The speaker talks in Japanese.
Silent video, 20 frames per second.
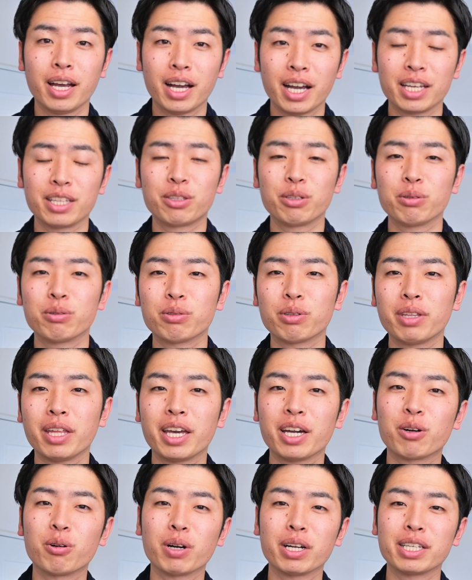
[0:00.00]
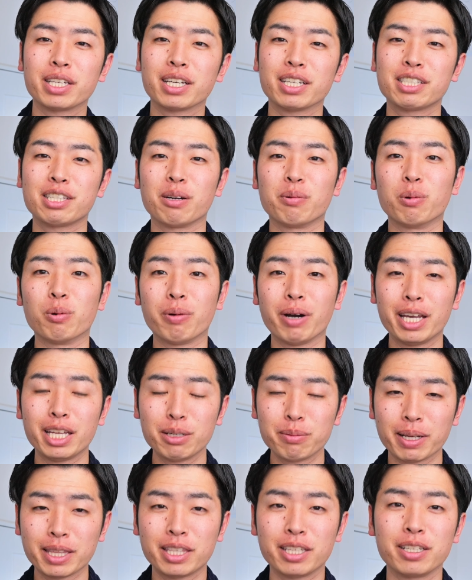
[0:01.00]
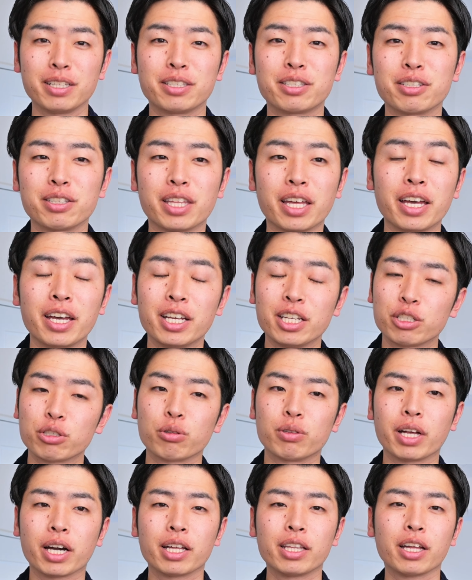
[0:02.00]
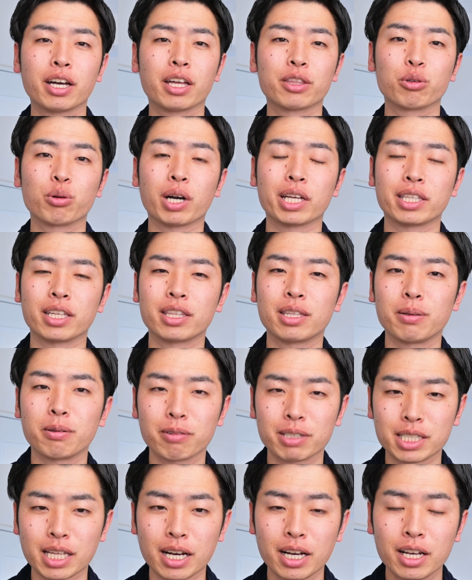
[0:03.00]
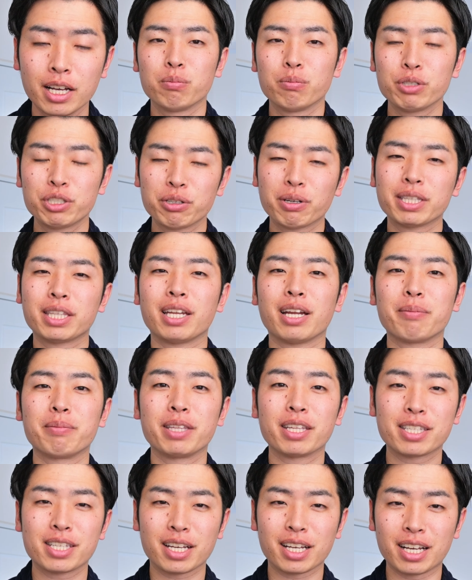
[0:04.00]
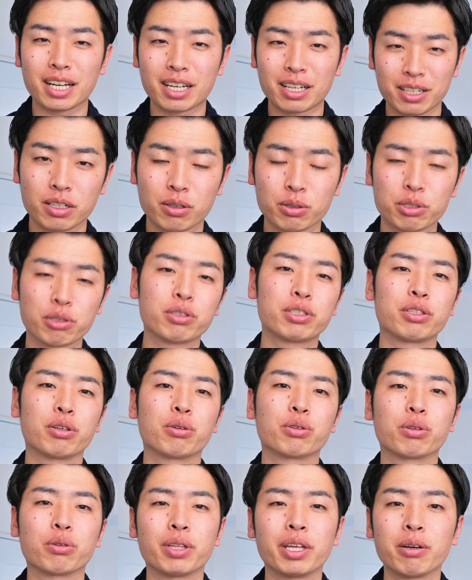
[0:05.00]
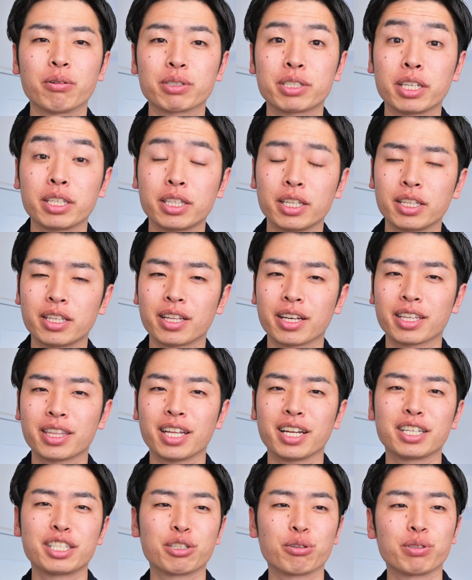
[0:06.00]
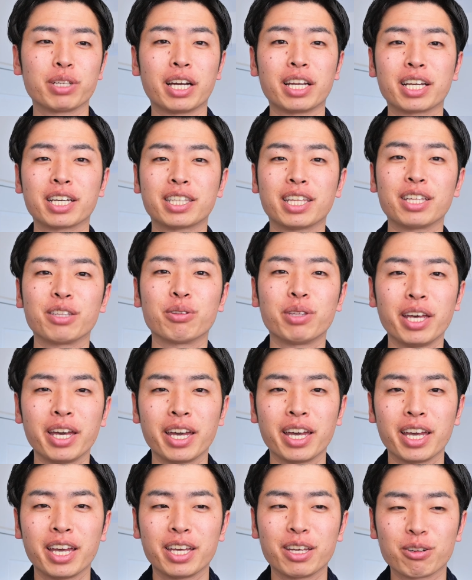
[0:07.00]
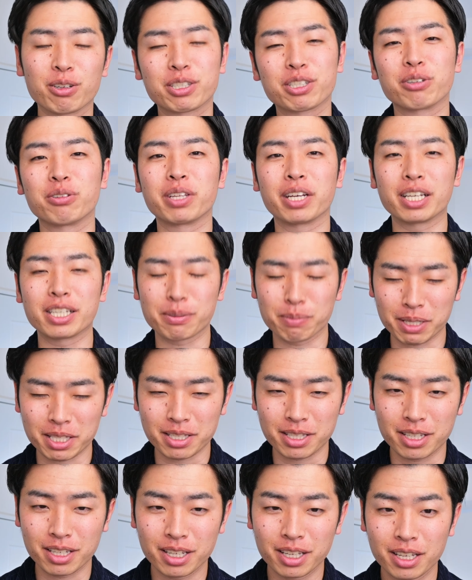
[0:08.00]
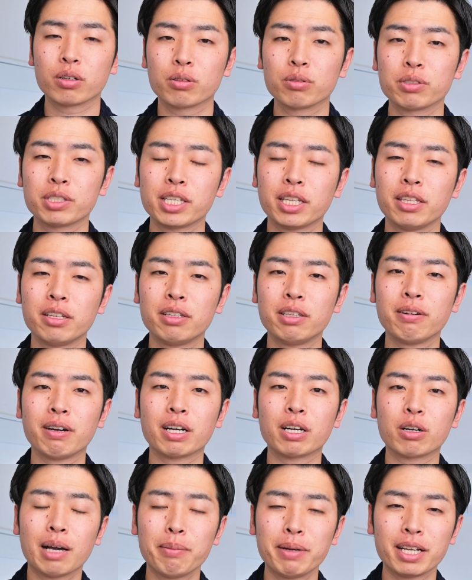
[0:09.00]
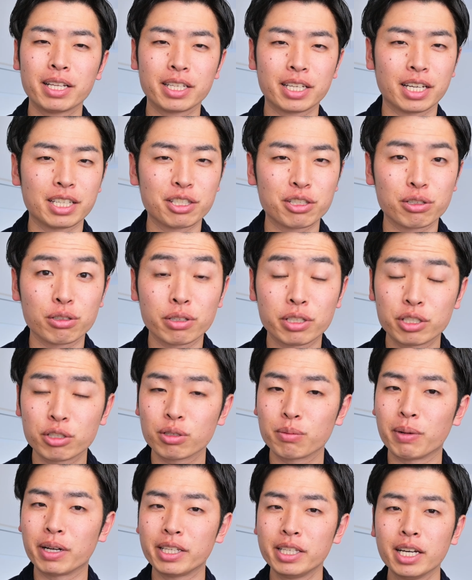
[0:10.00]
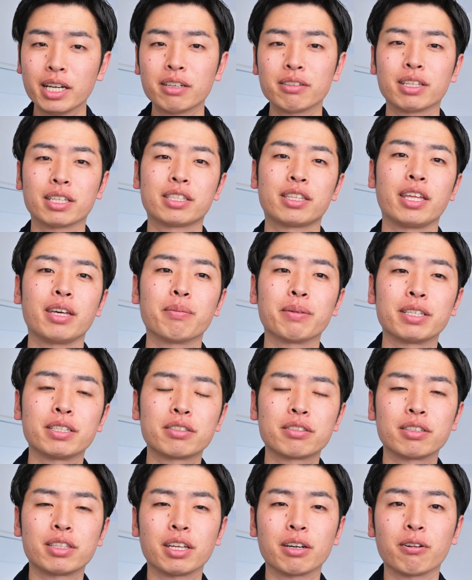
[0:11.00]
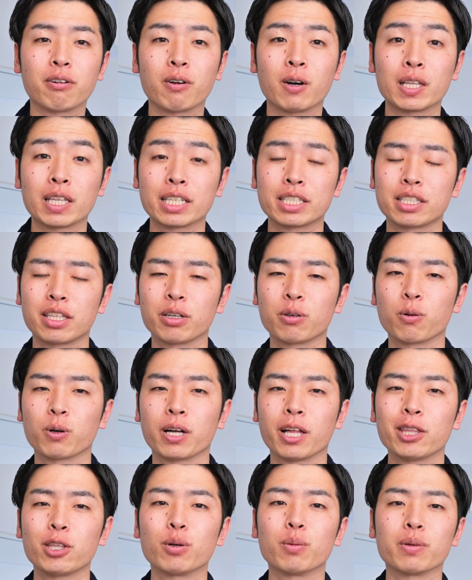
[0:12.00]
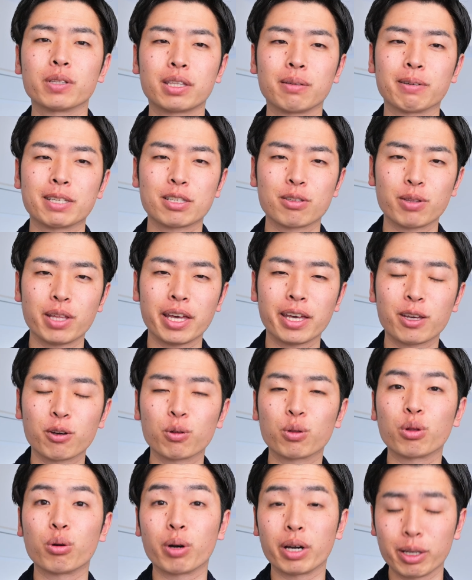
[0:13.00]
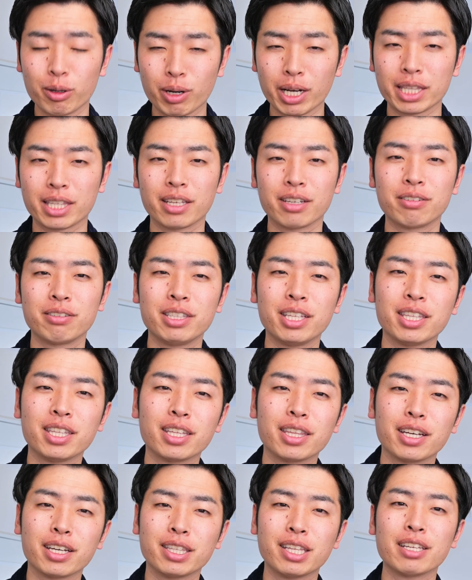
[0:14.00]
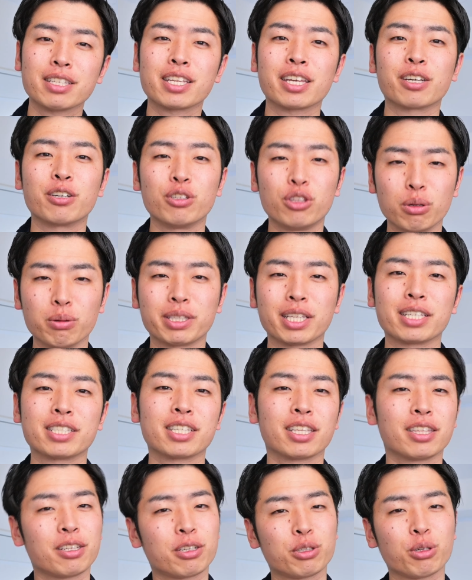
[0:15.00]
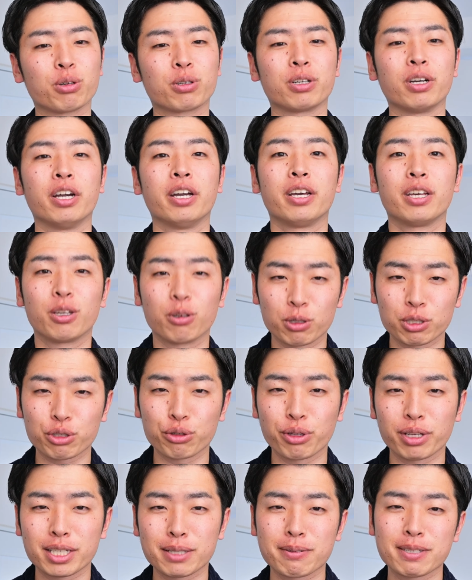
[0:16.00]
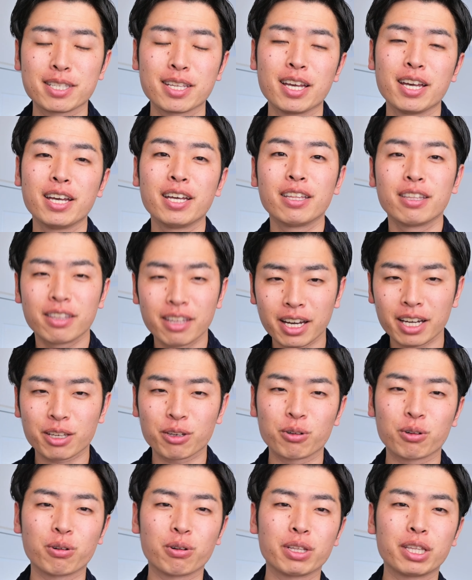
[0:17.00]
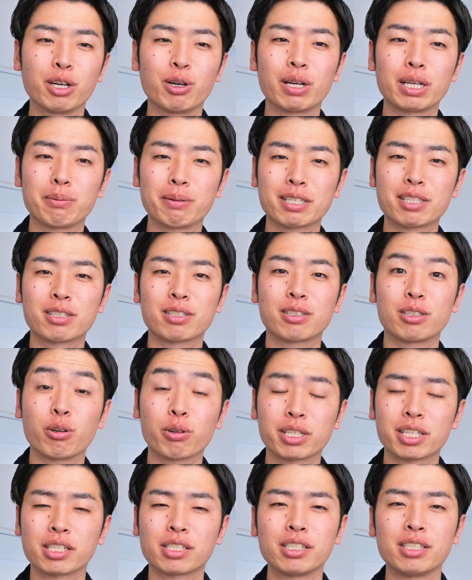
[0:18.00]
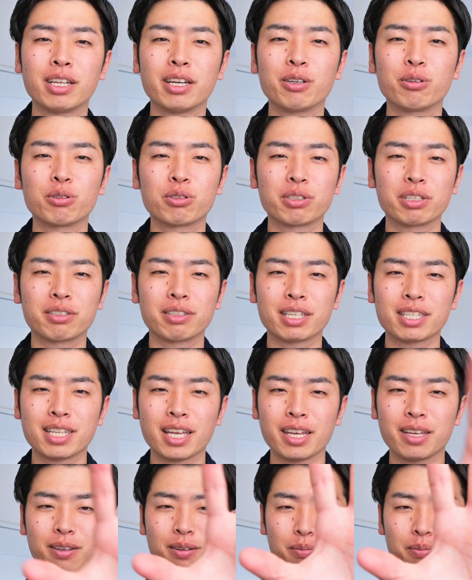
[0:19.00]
はい、ということで今回に関してはモバイルバッテリーについてちょっと長々と語ってみました。もしよかったら皆さんがご存知のことをね、教えていただけたら非常にありがたいのでよろしくお願いします。このチャンネルではカメラに関する非常にマニアックなテーマについてはお話していこうかなと思ってますので、今日の動画が良かった、役に立ったって方はぜひグッドボタン、チャンネル登録よろしくお願いします。では今日これで終わります。良き写真ライフをお送りください。